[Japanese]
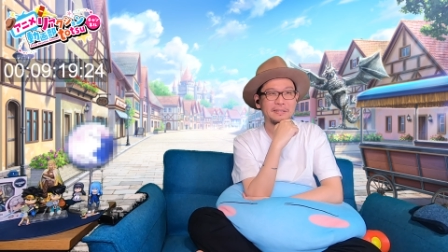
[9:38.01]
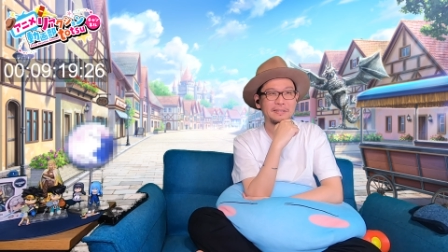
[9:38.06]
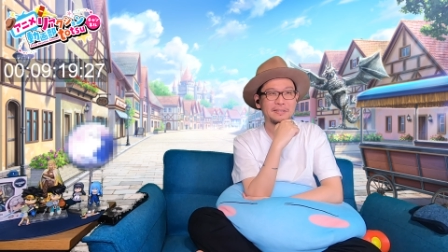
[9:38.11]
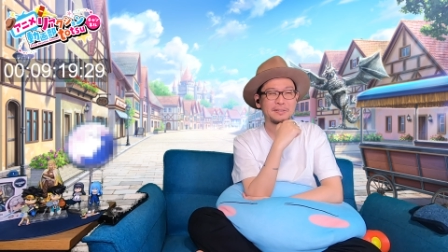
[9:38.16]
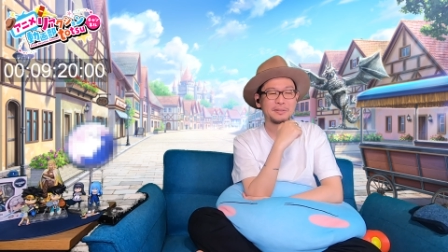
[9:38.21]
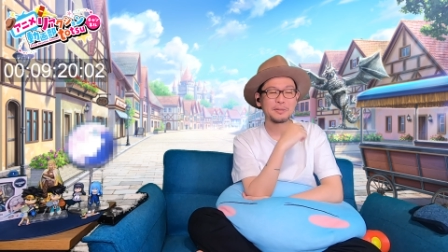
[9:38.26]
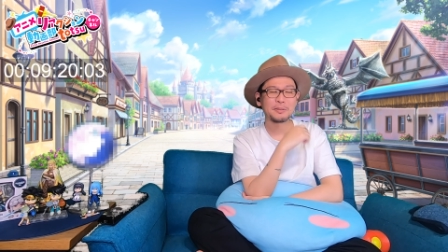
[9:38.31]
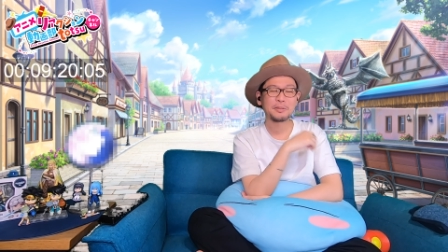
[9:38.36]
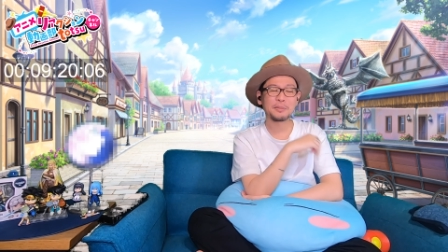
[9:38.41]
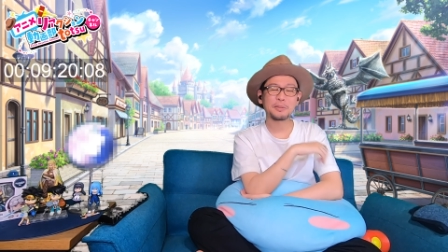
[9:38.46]

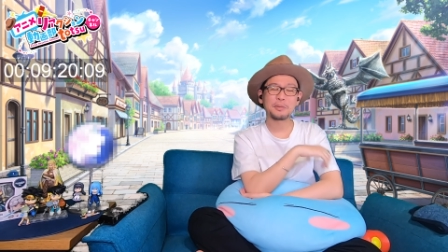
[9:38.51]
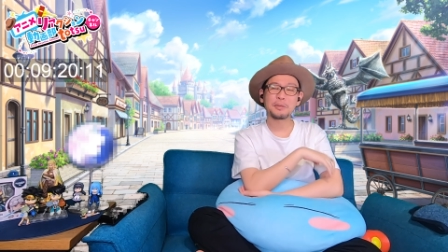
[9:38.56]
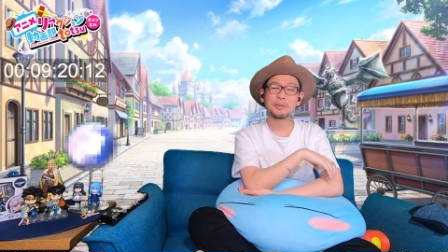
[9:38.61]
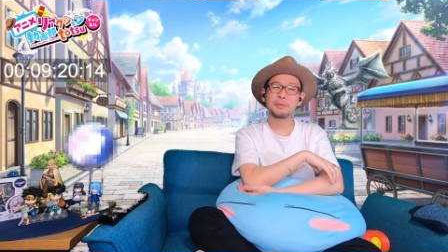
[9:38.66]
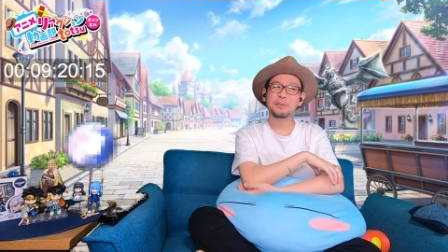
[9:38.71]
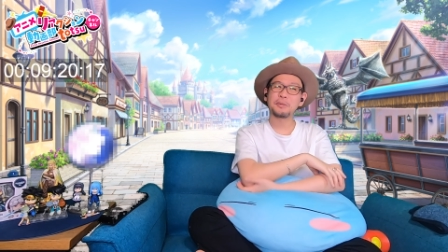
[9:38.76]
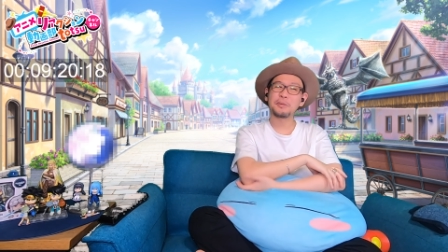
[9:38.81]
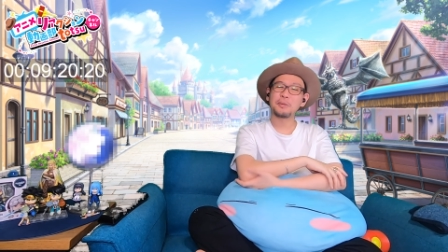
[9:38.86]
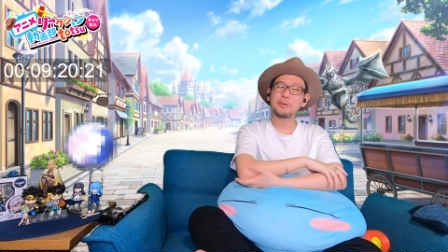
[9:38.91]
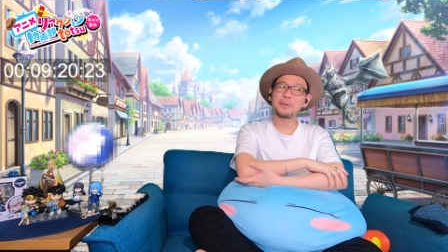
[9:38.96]
それともけ
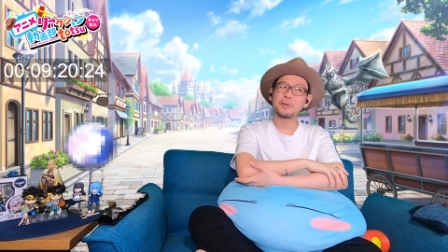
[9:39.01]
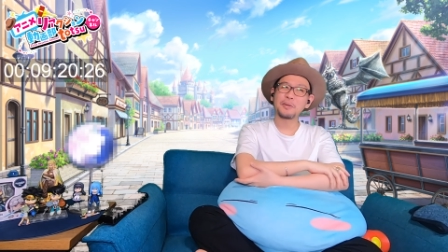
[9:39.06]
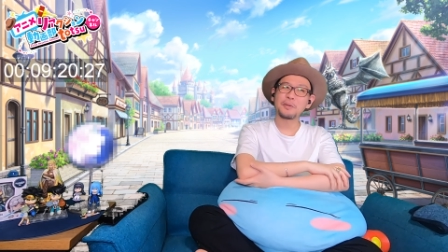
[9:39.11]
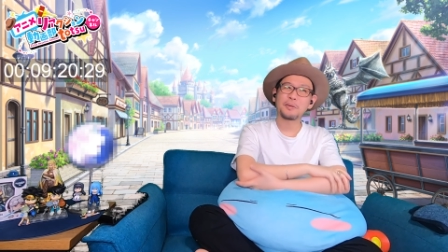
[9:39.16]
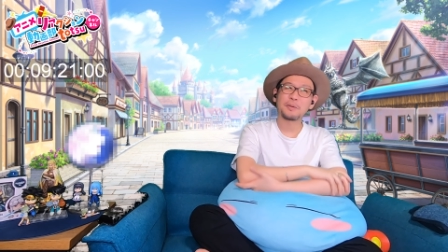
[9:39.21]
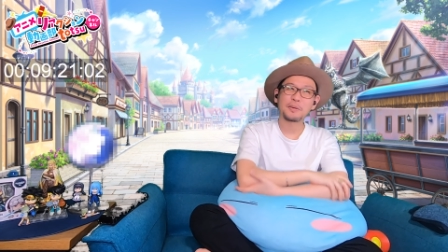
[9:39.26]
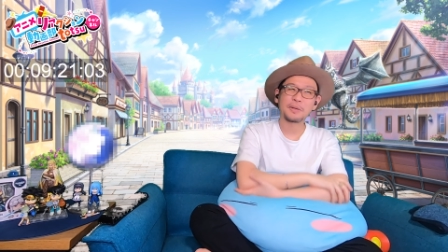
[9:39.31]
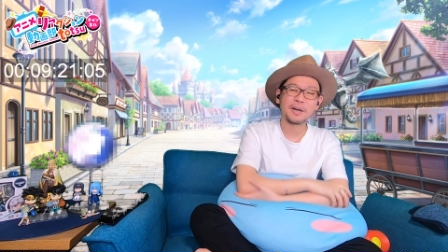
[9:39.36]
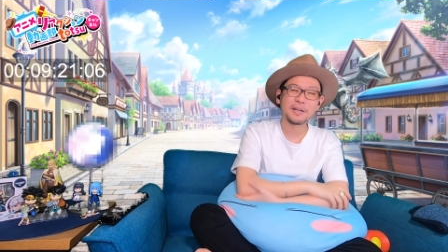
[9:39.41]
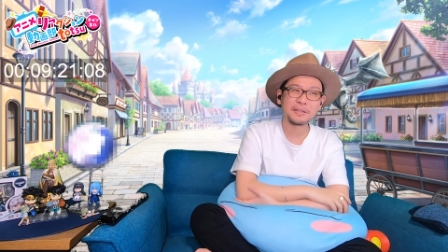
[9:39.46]
ど、
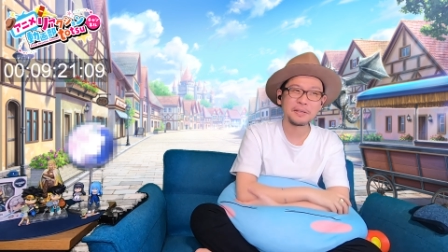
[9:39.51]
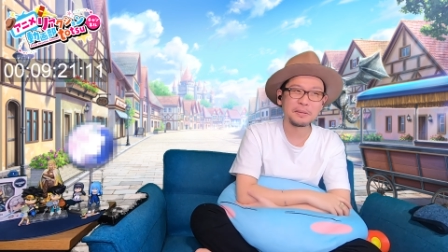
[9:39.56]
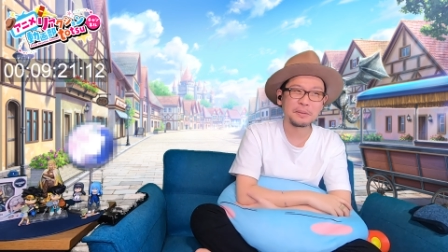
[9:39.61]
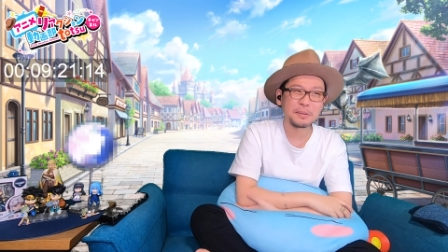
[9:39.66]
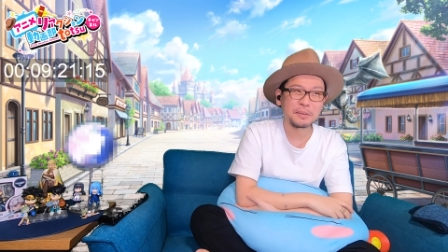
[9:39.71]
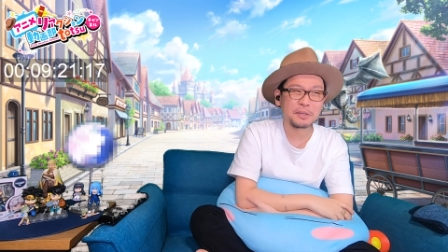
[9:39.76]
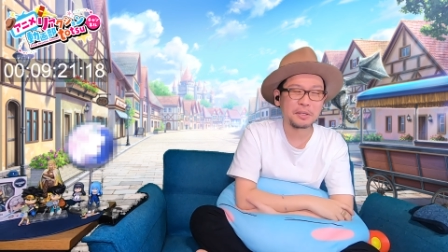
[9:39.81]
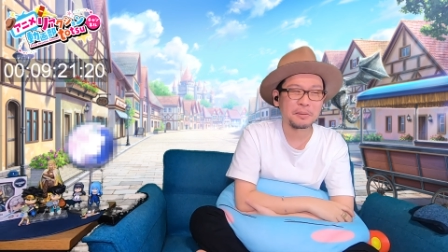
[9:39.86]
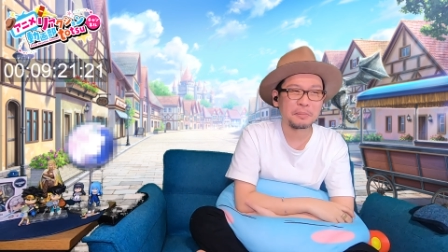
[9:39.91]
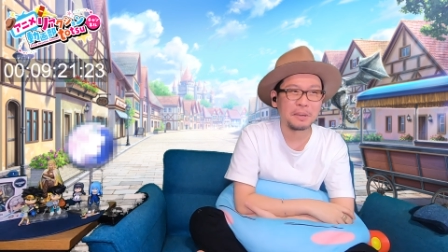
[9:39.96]
これ跳ね
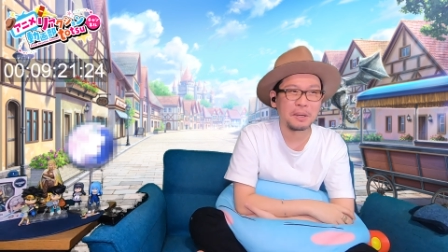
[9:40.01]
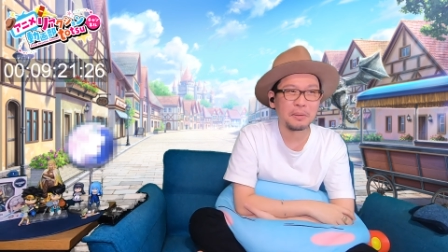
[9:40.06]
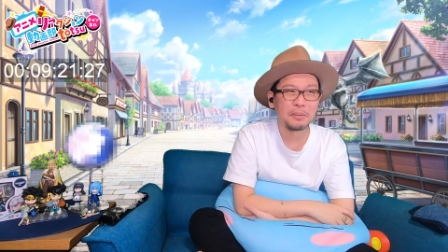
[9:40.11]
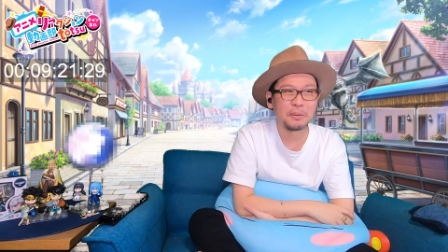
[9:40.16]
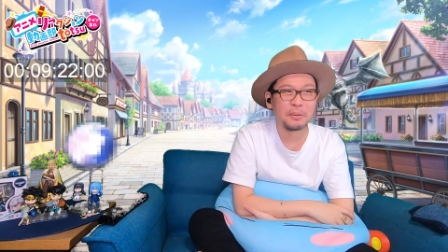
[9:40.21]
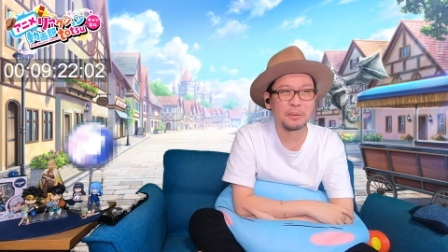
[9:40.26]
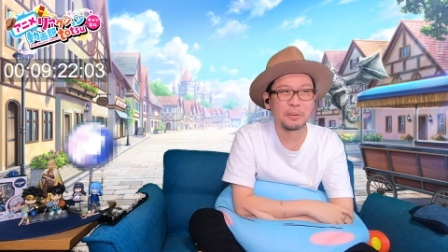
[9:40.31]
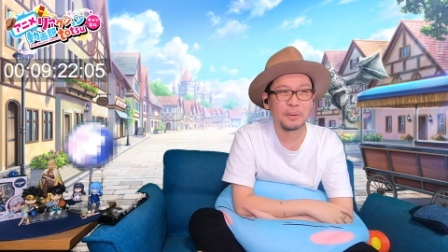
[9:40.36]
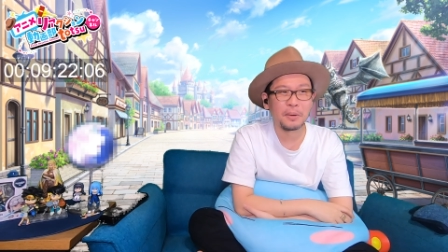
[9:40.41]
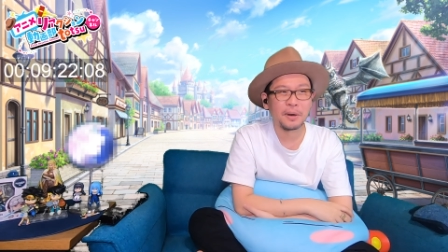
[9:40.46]
のけて魔
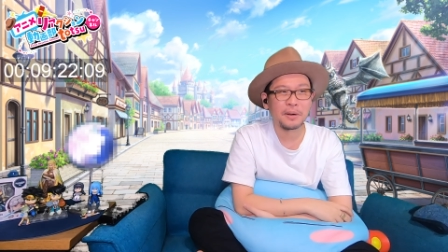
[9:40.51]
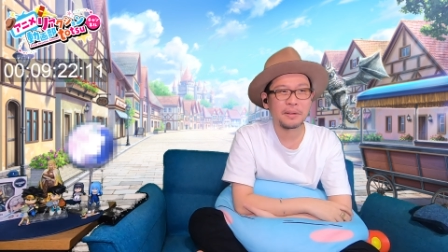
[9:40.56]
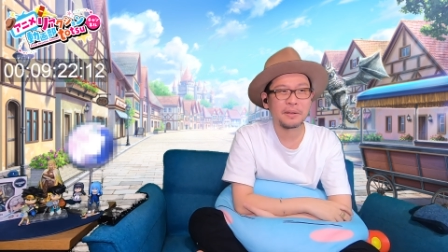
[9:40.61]
王、